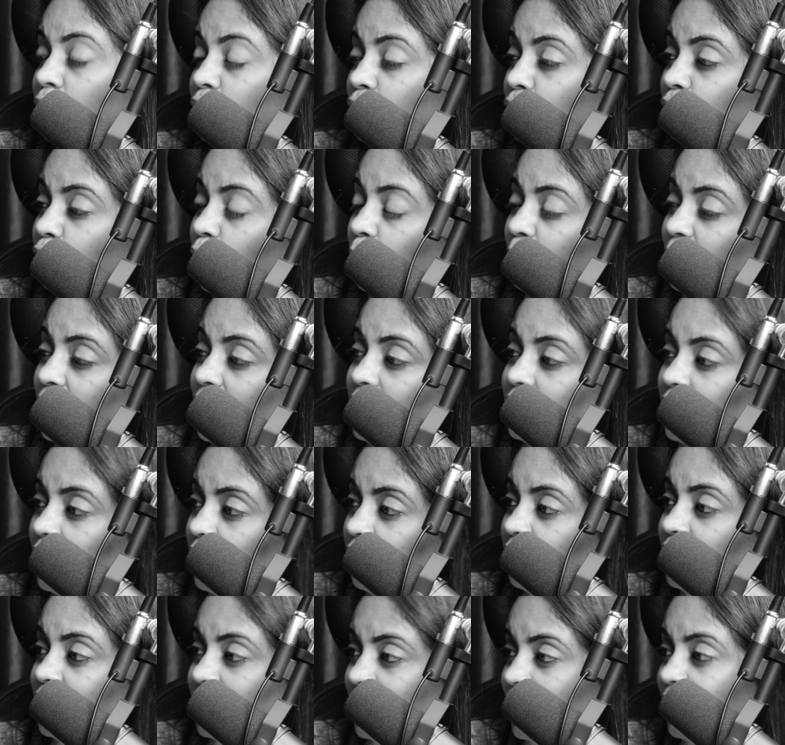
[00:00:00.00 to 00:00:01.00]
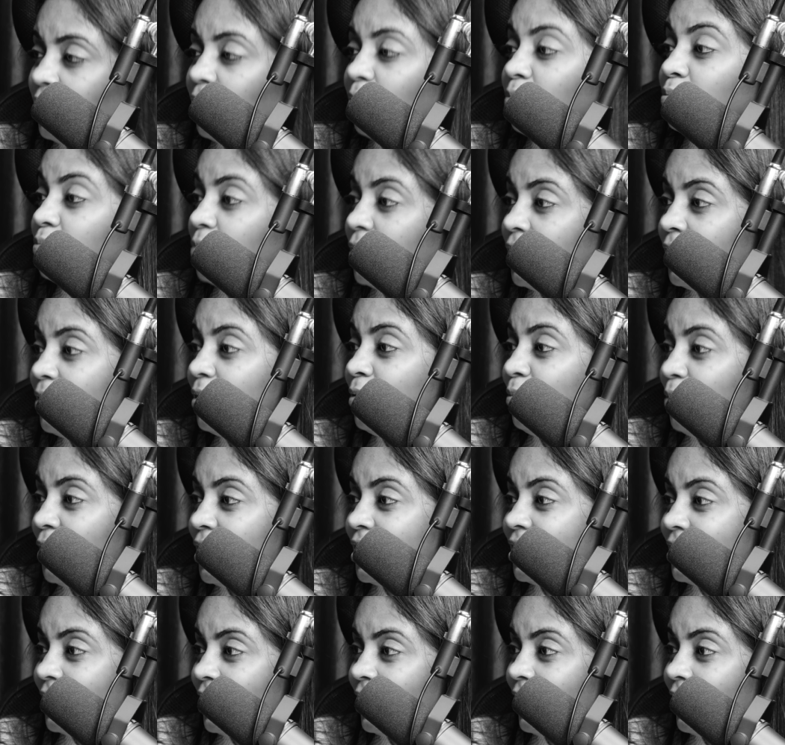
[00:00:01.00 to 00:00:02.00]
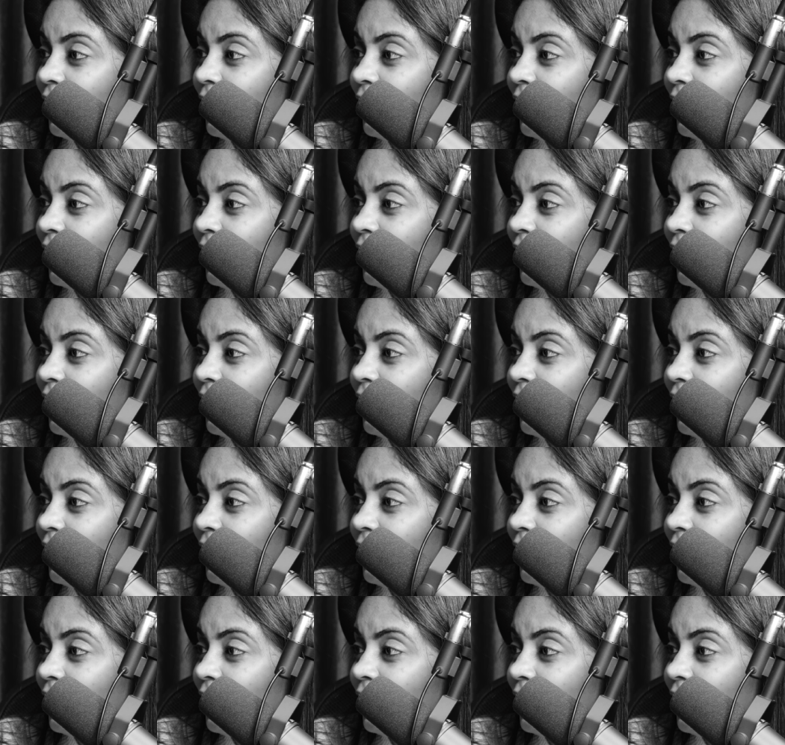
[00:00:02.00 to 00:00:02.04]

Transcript: तो वो अपने सर्विस के दम पर ही बेचता